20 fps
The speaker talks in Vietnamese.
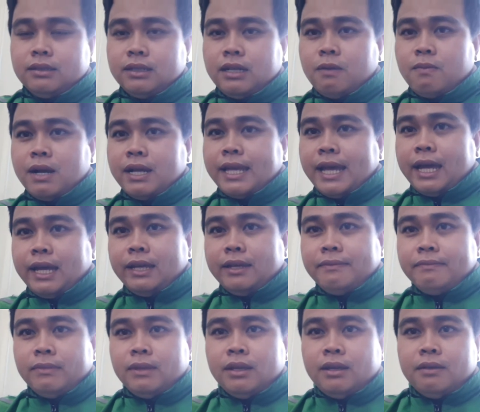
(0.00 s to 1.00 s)
không ăn
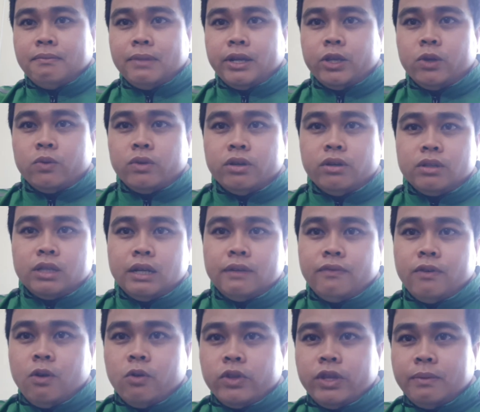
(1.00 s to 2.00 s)
giày mặc dù đường thành
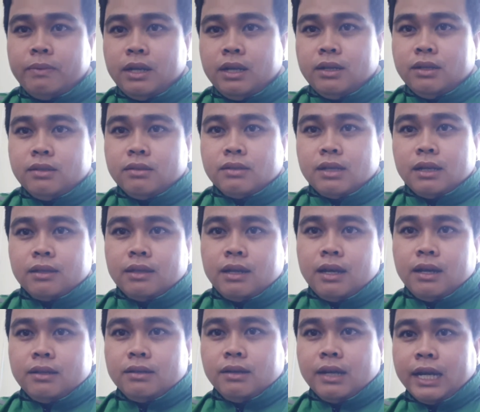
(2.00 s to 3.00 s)
phố Hồ Chí Minh đường Cần
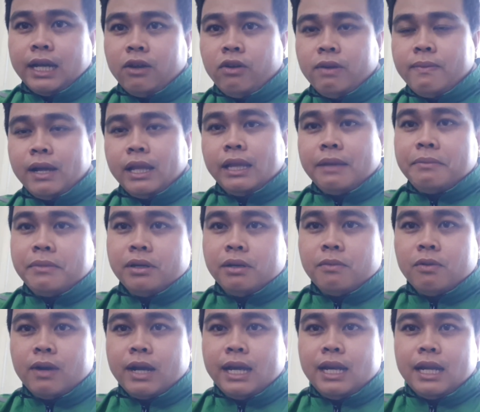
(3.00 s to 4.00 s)
Thơ đường Hà Nội bạn thấy mưa
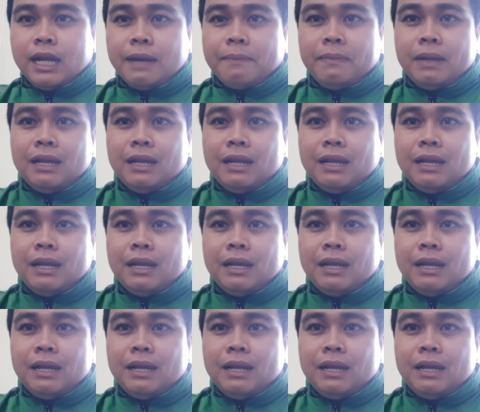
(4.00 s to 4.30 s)
một cái là ngập